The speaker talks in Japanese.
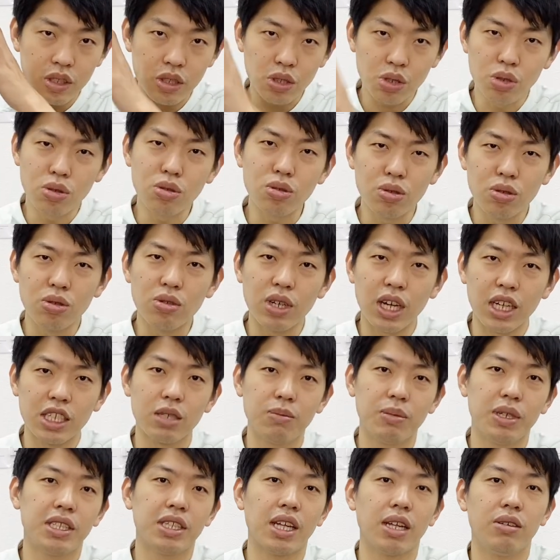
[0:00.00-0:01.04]
ちょっと動かして
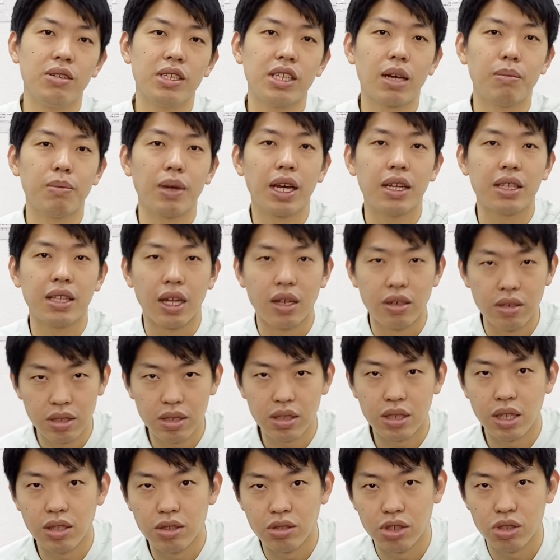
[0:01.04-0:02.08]
も膝の痛みが出るっ
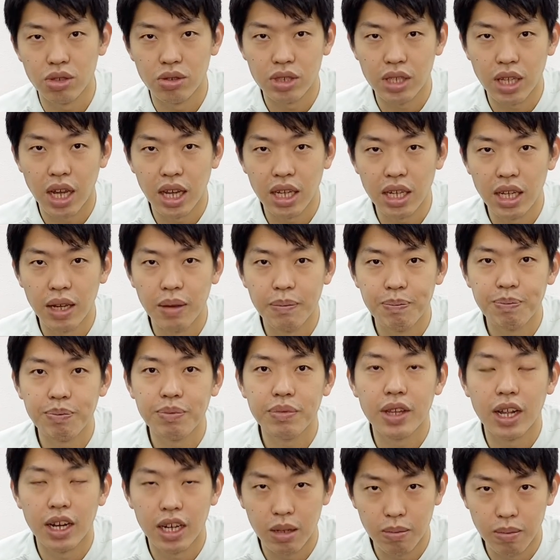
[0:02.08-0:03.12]
ていう状態に
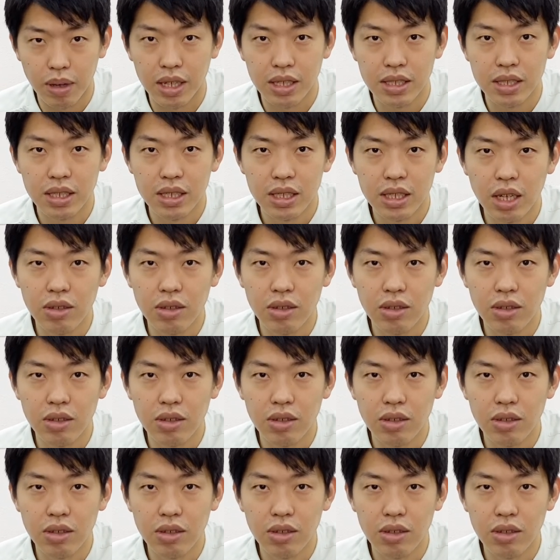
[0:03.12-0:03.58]
なります。